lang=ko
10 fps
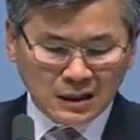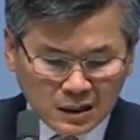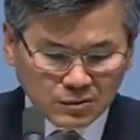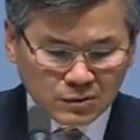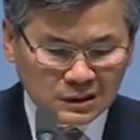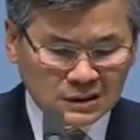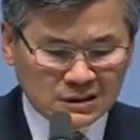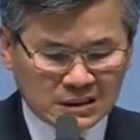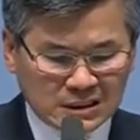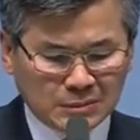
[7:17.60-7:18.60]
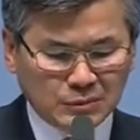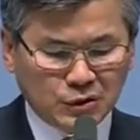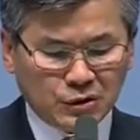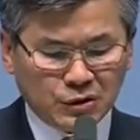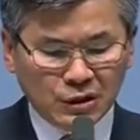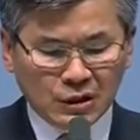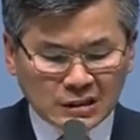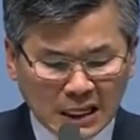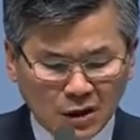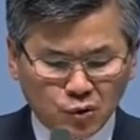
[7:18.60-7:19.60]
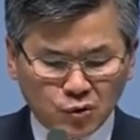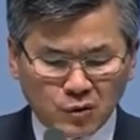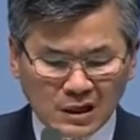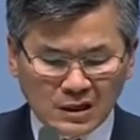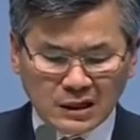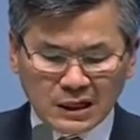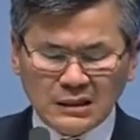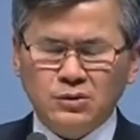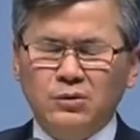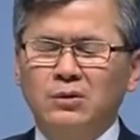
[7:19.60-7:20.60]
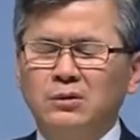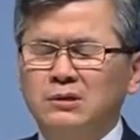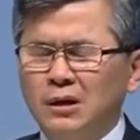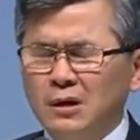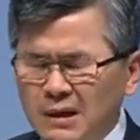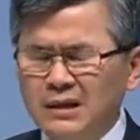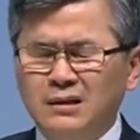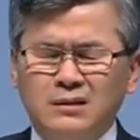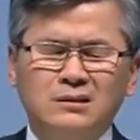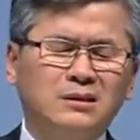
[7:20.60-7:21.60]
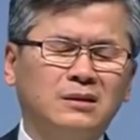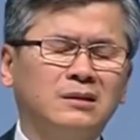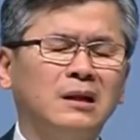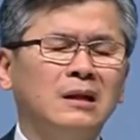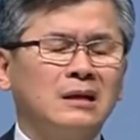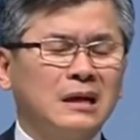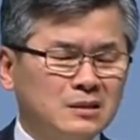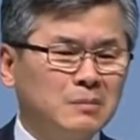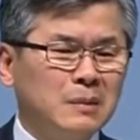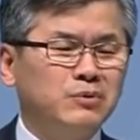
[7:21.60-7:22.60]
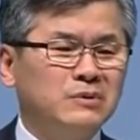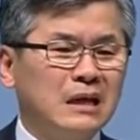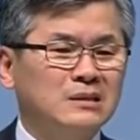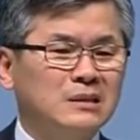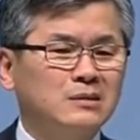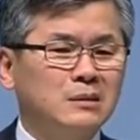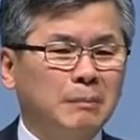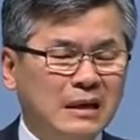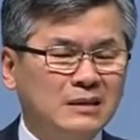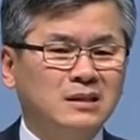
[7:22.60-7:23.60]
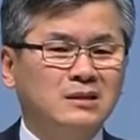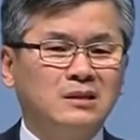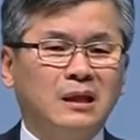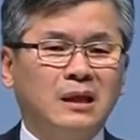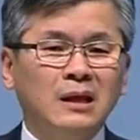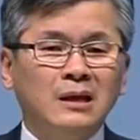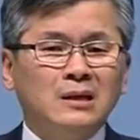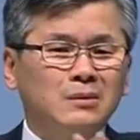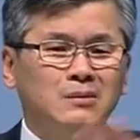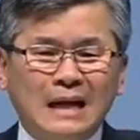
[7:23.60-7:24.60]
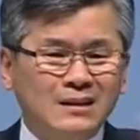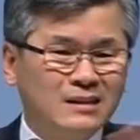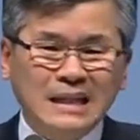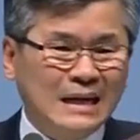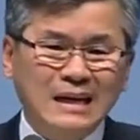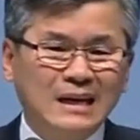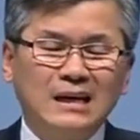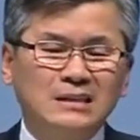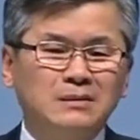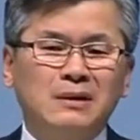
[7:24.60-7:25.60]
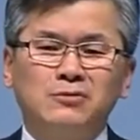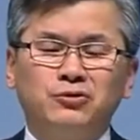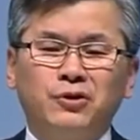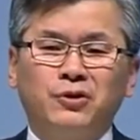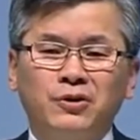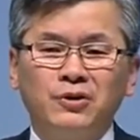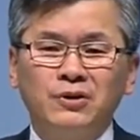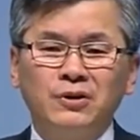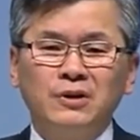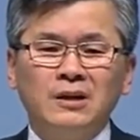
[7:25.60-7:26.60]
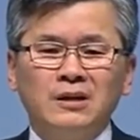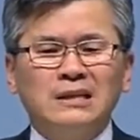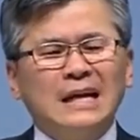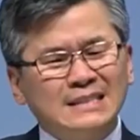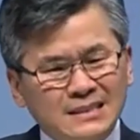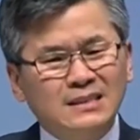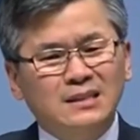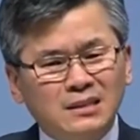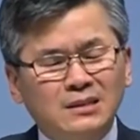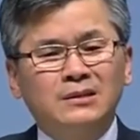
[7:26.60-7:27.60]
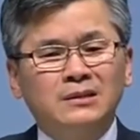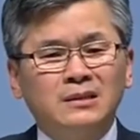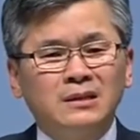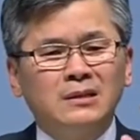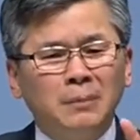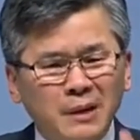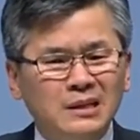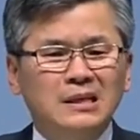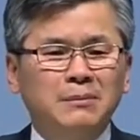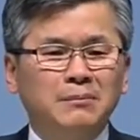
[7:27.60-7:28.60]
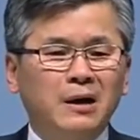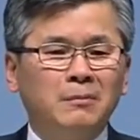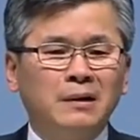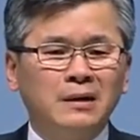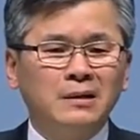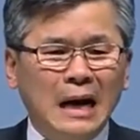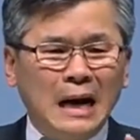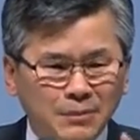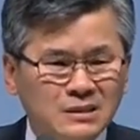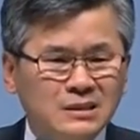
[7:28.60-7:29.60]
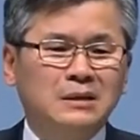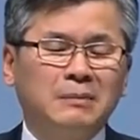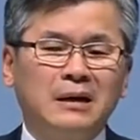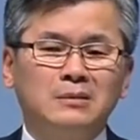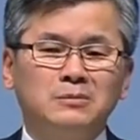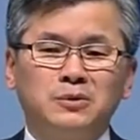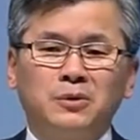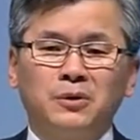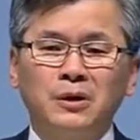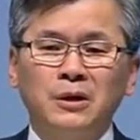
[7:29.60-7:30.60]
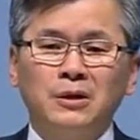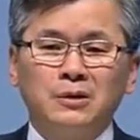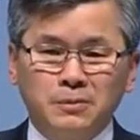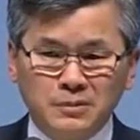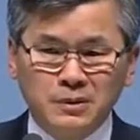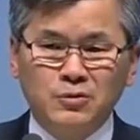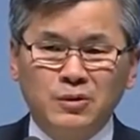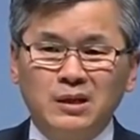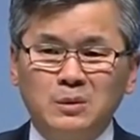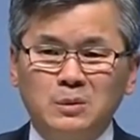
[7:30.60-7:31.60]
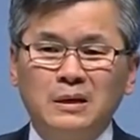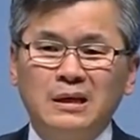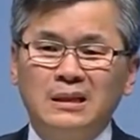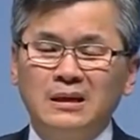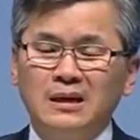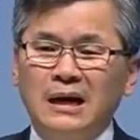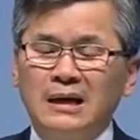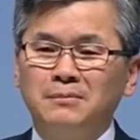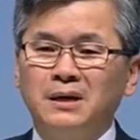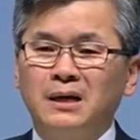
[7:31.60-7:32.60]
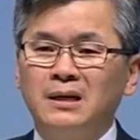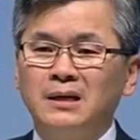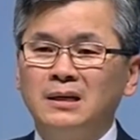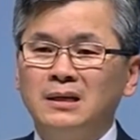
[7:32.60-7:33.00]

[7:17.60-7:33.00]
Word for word: 여러분 지금요 세월호 관련해 가지고 정말 이런저런 가슴 아픈 상태에 지금 빠져 있는데 여러분 다른 거 다 생각하지 말고요 자식을 잃은 어머니의 마음 아버지의 마음으로 그분들 위해 기도해야 되는 거 아닙니까?